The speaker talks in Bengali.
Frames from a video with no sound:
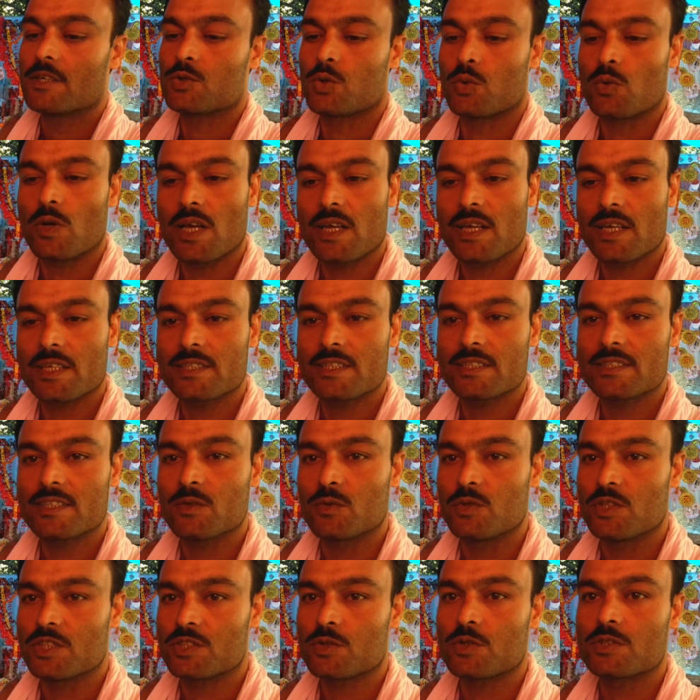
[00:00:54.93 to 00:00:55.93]
শোনা গেছে যে
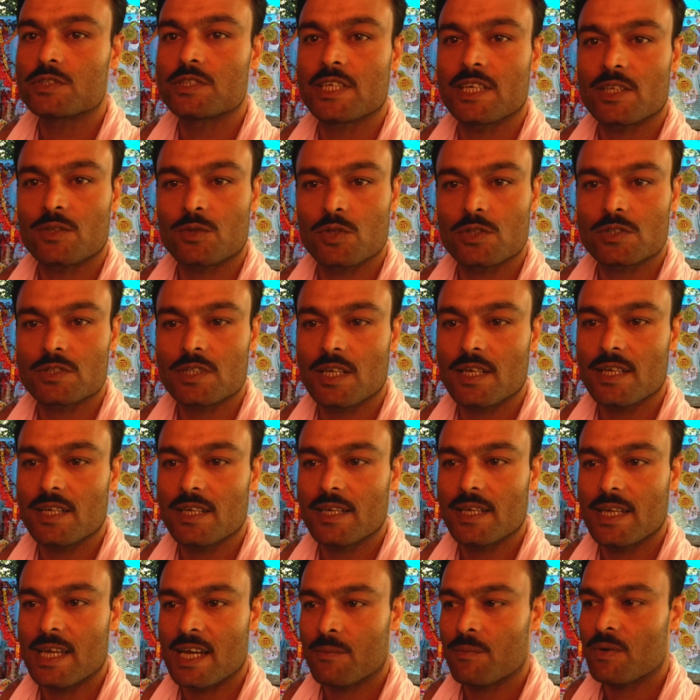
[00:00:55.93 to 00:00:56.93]
উনিশশো সালে
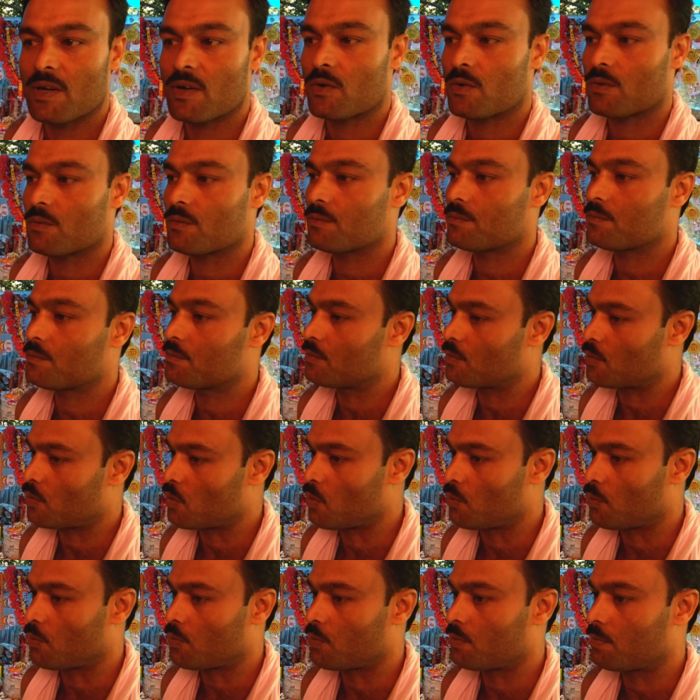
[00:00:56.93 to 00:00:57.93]
একবার
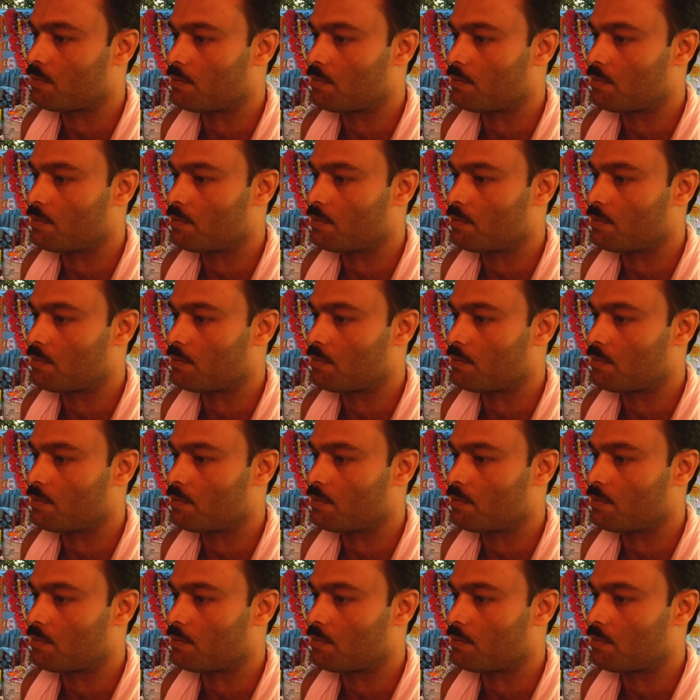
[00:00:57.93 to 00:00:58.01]
রূপ